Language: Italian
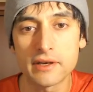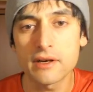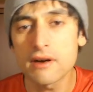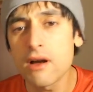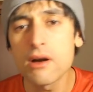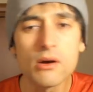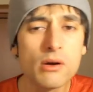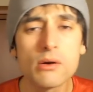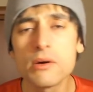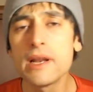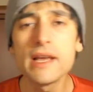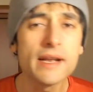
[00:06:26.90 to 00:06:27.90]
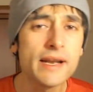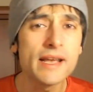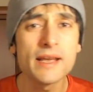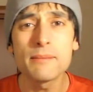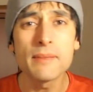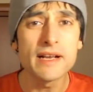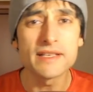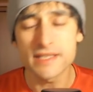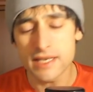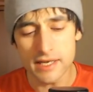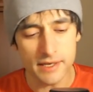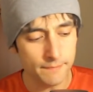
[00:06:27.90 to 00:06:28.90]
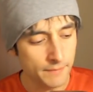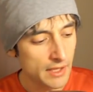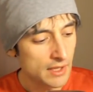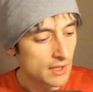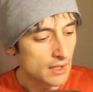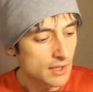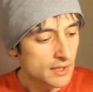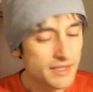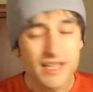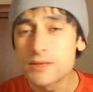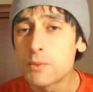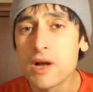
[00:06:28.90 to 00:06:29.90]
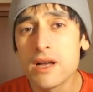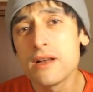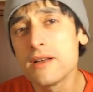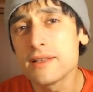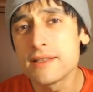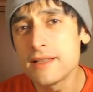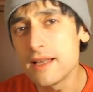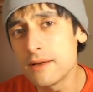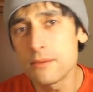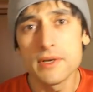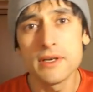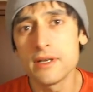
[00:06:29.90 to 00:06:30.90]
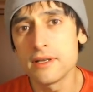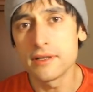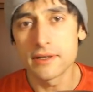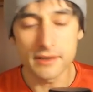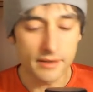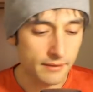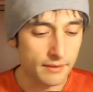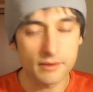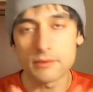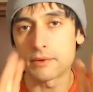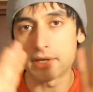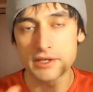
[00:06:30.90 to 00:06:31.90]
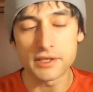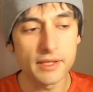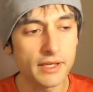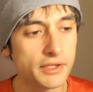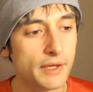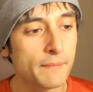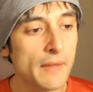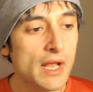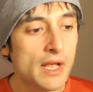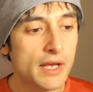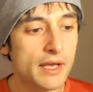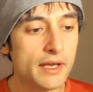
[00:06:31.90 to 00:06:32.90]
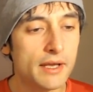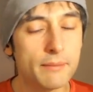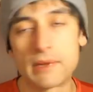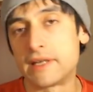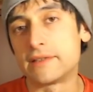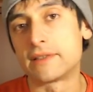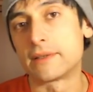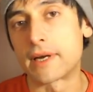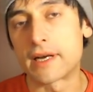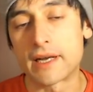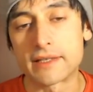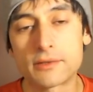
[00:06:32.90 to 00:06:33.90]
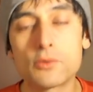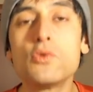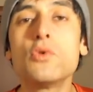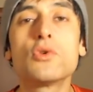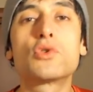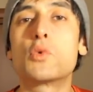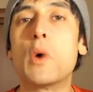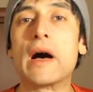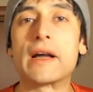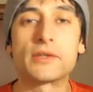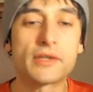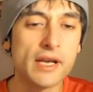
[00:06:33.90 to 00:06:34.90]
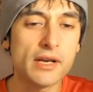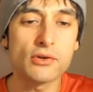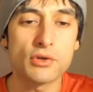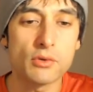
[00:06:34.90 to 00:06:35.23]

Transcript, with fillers: Crawling in my skin. This was the will. Comunque, eccetera, eccetera. E bellissima, ragazzi. Uno sguardo. Che cosa?